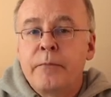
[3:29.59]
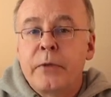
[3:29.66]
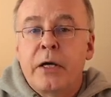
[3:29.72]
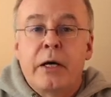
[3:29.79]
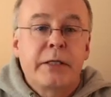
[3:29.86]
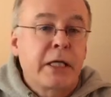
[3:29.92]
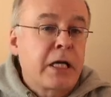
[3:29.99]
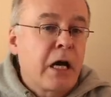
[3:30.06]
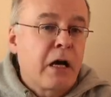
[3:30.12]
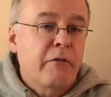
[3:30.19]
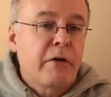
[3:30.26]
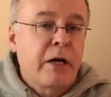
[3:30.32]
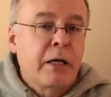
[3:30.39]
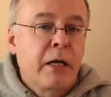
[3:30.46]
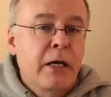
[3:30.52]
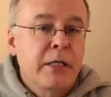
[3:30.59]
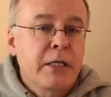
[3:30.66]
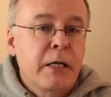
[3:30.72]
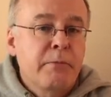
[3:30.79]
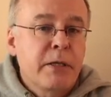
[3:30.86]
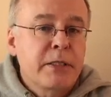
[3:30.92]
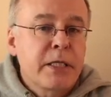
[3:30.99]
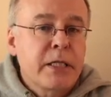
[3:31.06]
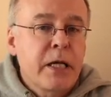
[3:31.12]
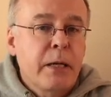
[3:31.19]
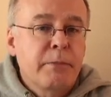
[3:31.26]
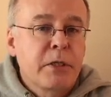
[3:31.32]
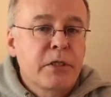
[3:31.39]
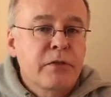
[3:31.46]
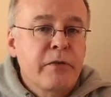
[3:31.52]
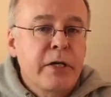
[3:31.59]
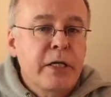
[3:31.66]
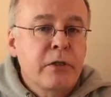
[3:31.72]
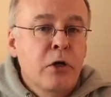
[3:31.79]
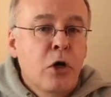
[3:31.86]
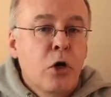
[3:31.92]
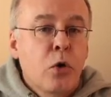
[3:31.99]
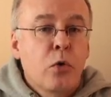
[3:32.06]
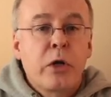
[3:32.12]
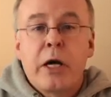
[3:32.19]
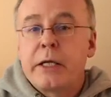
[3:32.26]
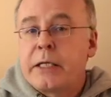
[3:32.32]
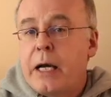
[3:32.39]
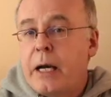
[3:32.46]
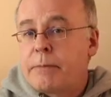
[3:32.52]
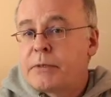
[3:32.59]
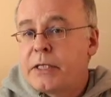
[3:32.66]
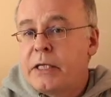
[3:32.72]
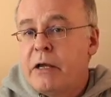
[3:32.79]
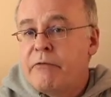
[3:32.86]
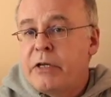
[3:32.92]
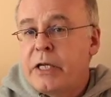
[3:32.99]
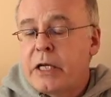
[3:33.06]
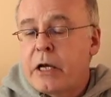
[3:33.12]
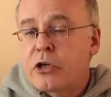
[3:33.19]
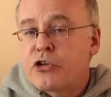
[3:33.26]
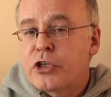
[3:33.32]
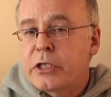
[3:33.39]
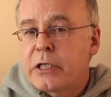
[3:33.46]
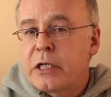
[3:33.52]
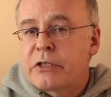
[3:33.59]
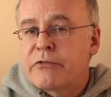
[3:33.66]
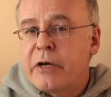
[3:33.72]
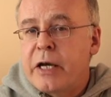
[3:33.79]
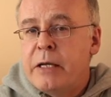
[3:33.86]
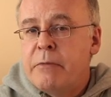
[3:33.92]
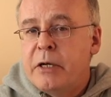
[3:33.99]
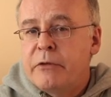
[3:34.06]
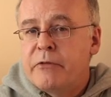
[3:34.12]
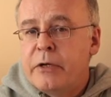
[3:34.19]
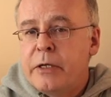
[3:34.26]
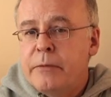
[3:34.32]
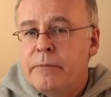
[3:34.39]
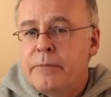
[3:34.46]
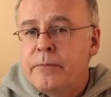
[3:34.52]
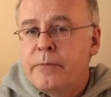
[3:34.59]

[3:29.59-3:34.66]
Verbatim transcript: Hat der Karawanenleiter ein paar Säcke abgezweigt oder hat der Absender weniger geschickt als vereinbart war?